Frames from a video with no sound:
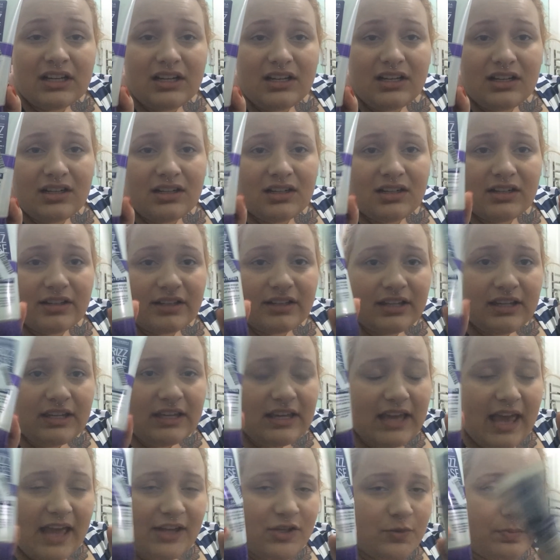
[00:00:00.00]
Uh,
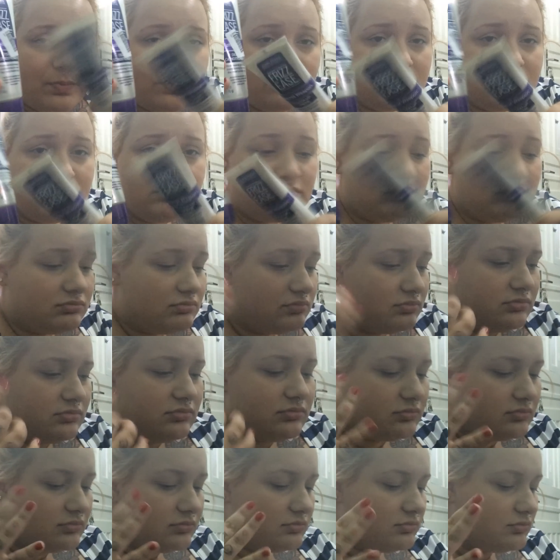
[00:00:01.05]
que é tipo
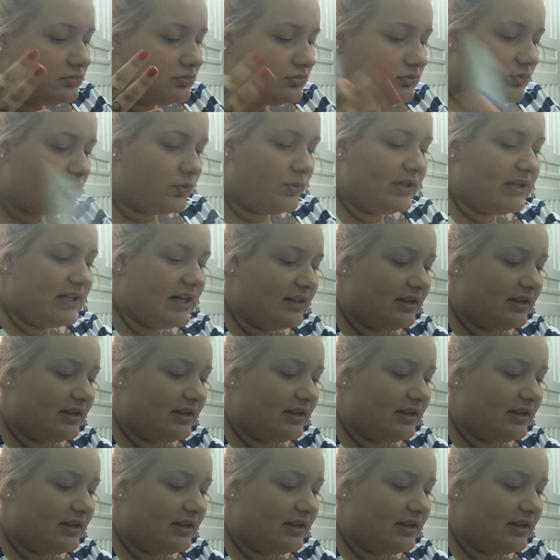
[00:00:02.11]
um, um